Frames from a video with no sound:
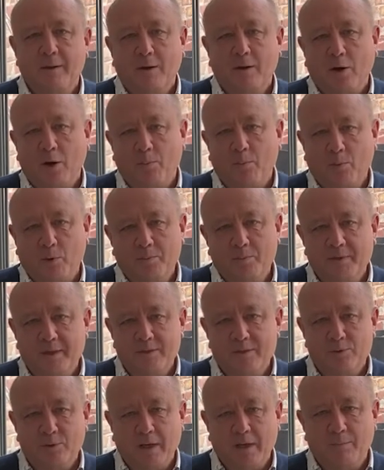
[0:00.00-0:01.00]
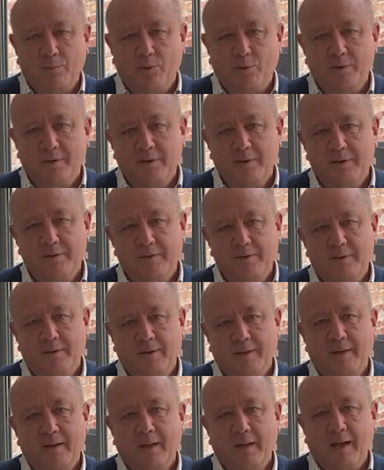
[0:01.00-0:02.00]
en promenade sur la banquise
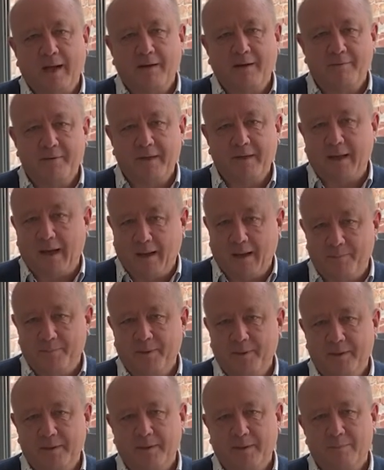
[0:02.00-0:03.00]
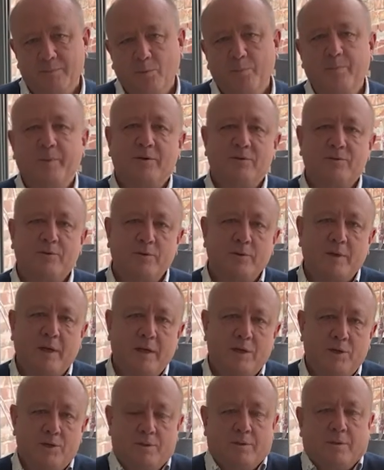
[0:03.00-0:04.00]
avec Apic, mon
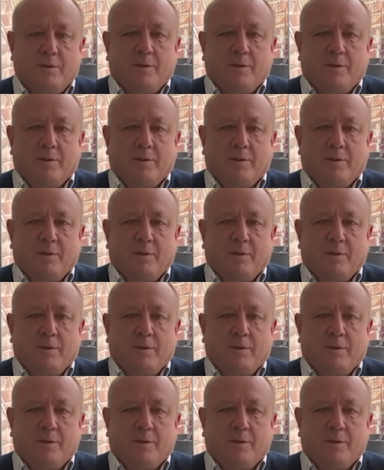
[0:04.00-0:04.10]
personnage